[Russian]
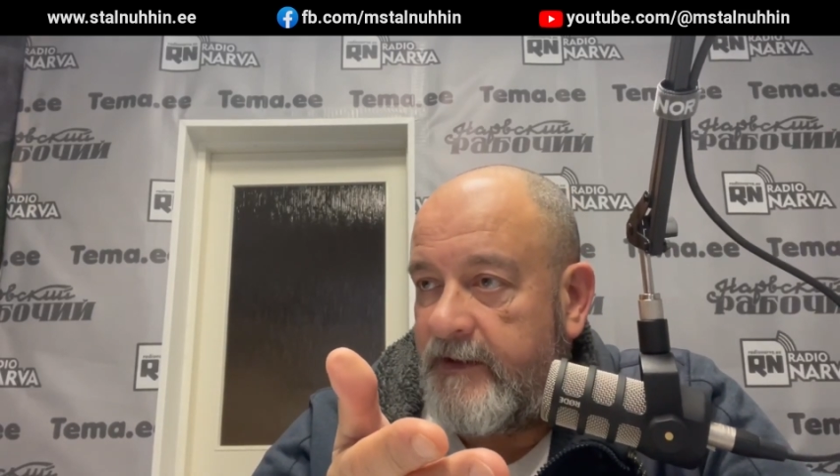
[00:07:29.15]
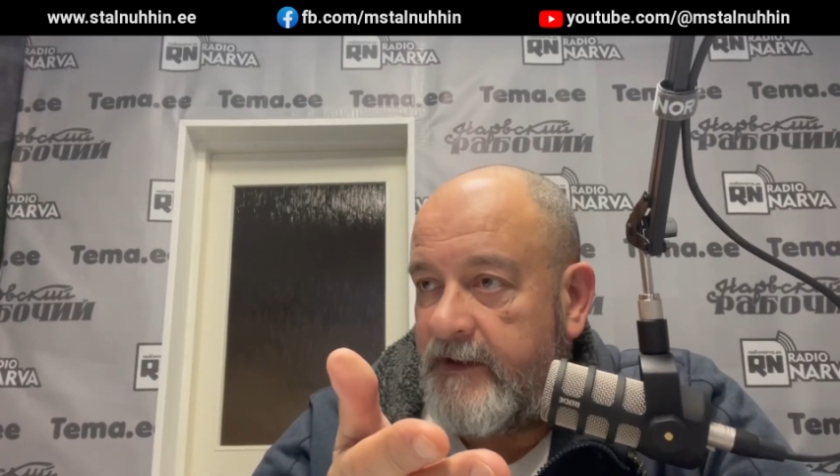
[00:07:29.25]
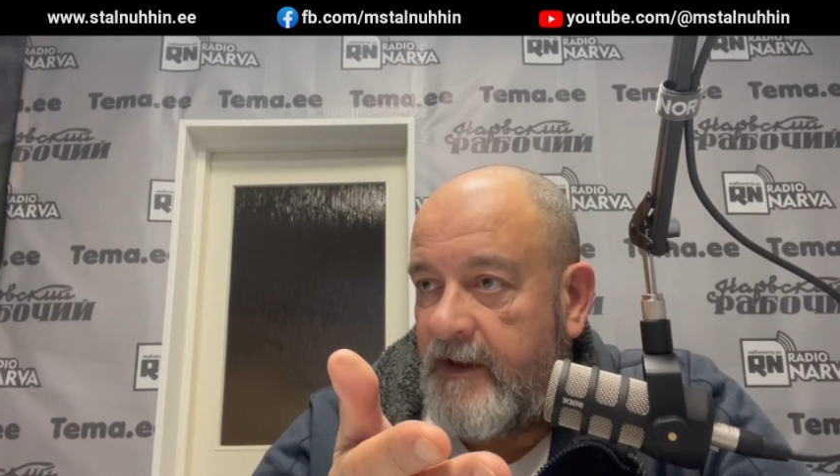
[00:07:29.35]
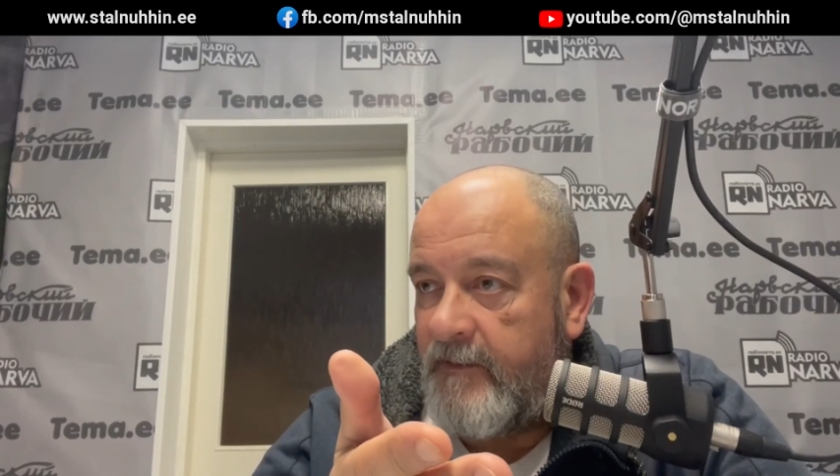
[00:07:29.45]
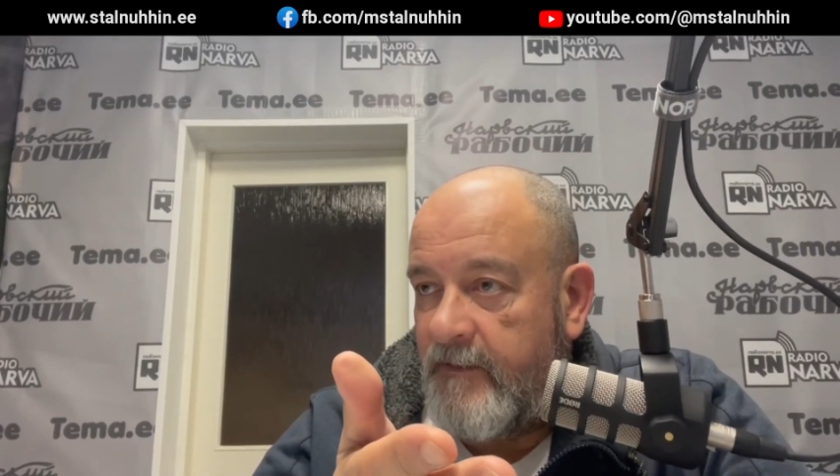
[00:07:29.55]

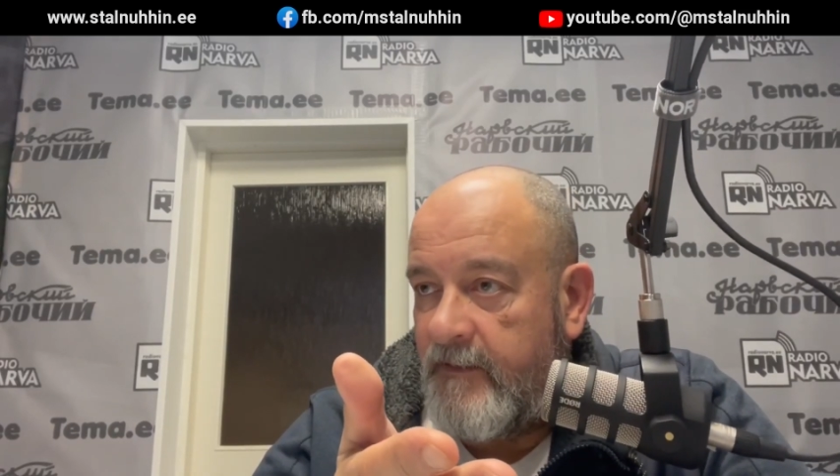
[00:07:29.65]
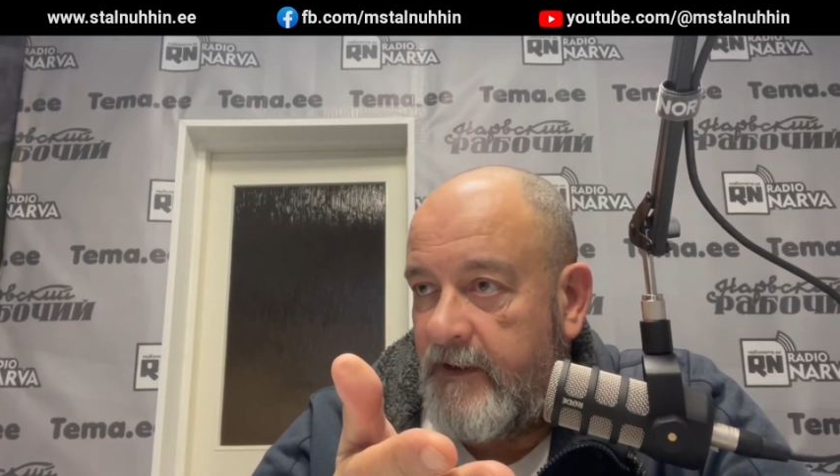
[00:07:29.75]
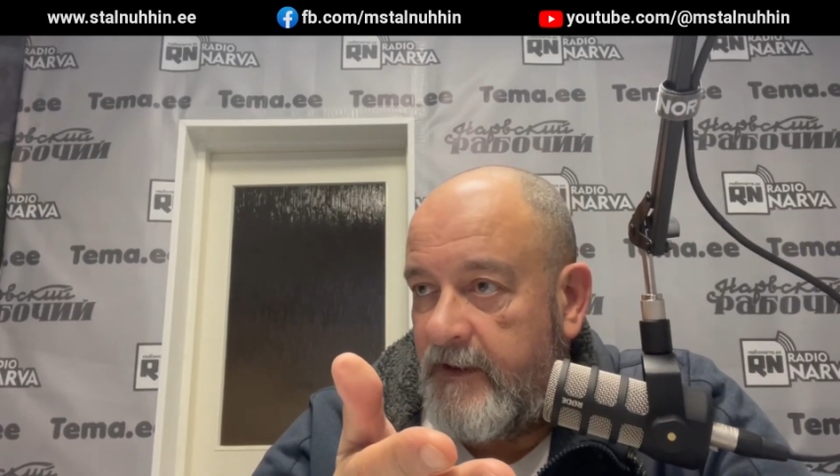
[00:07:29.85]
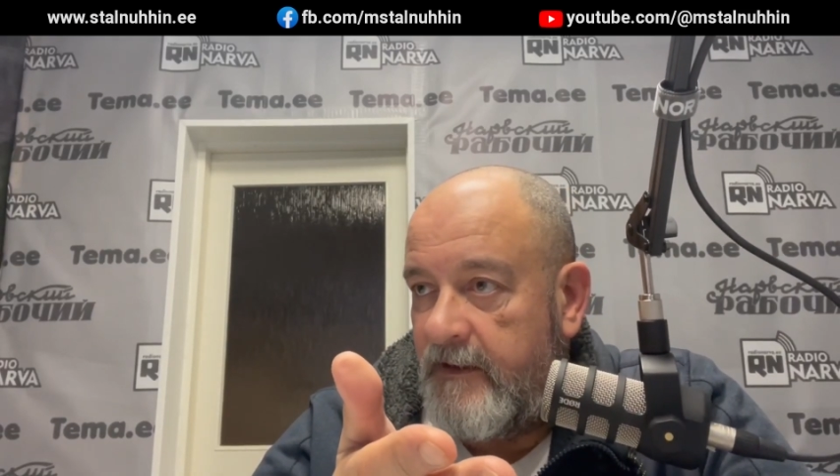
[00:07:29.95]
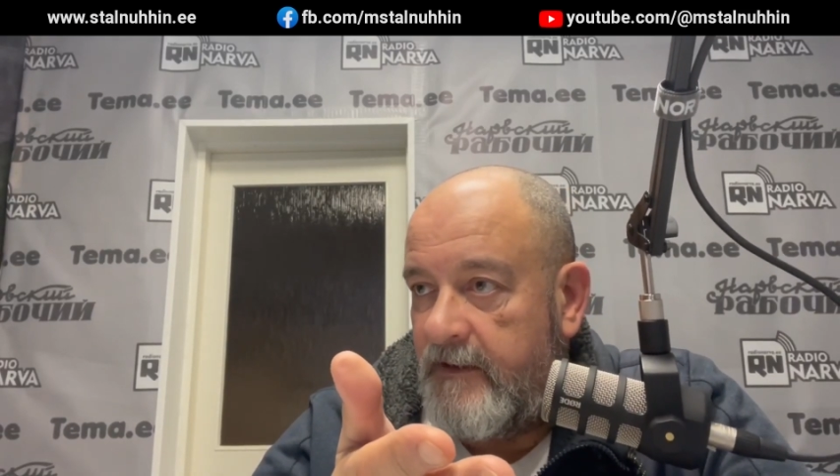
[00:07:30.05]
там
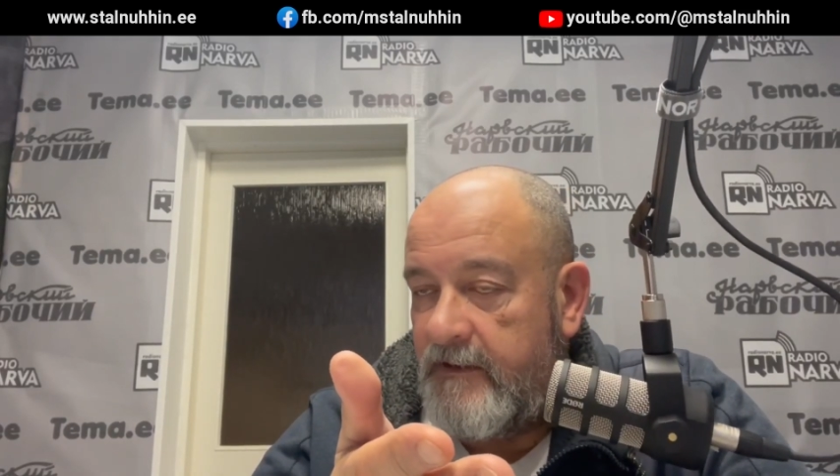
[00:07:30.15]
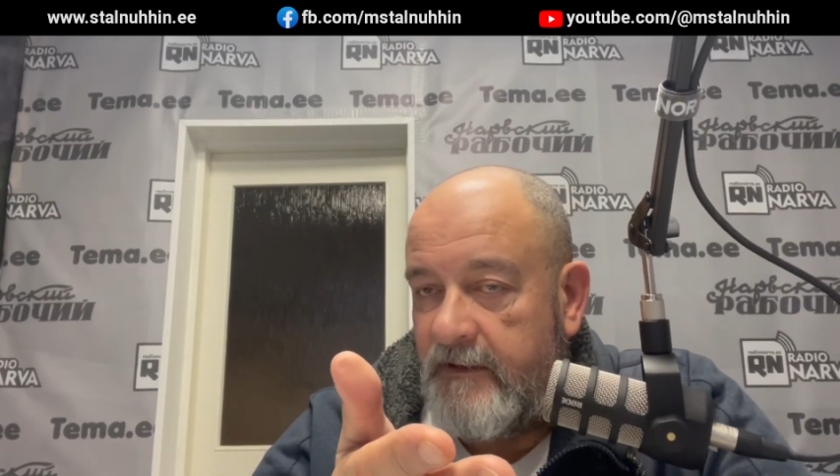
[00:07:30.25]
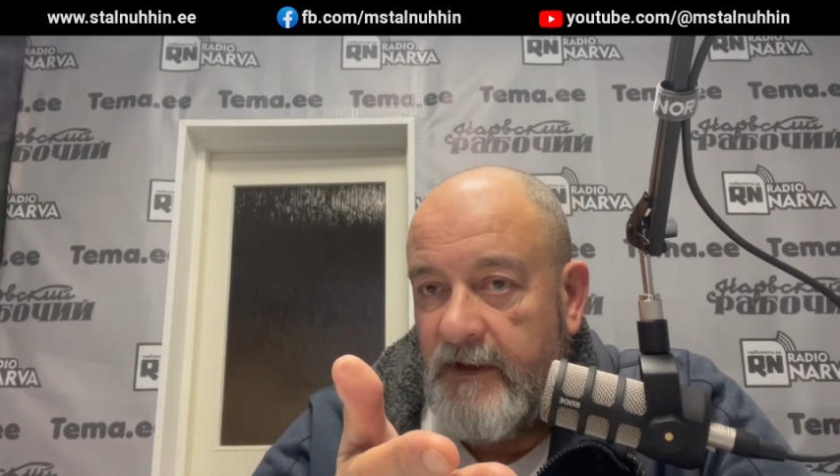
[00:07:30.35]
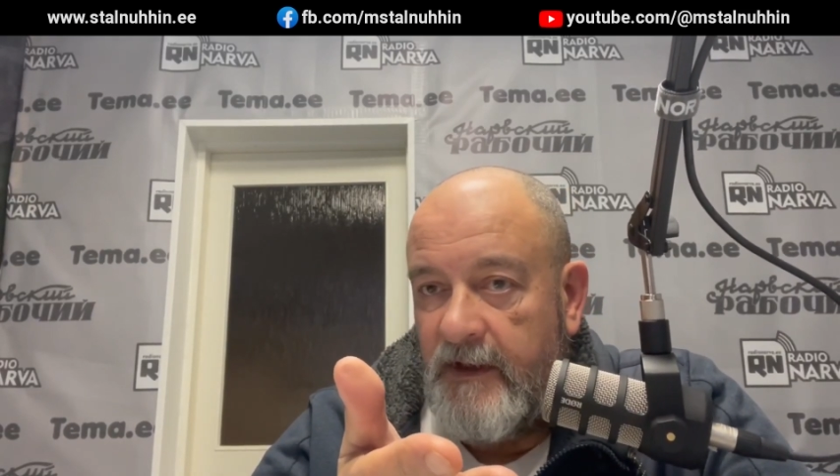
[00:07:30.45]
э,